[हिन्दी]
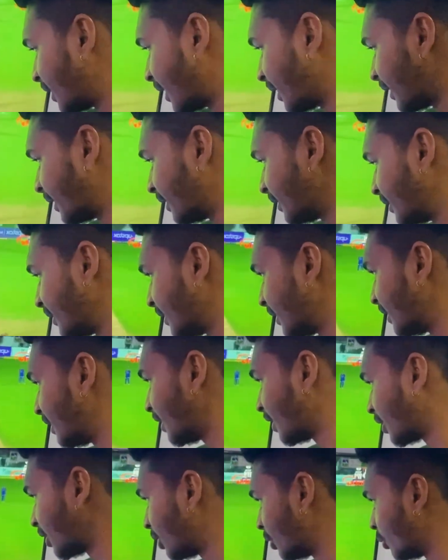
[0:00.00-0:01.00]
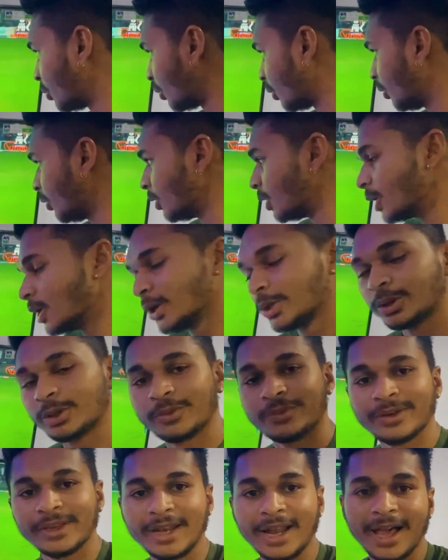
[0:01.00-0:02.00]
टारगेट दिए हैं लखनऊ को तो
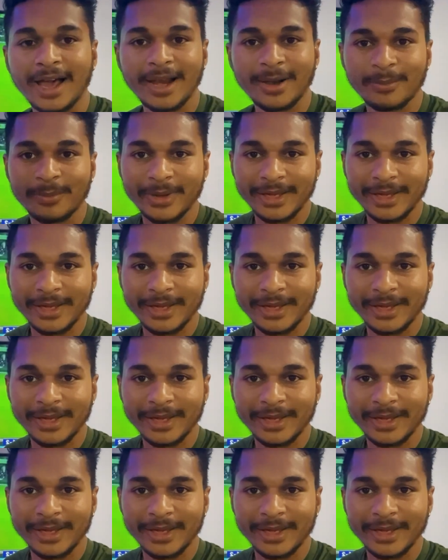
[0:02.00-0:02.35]
फिलहाल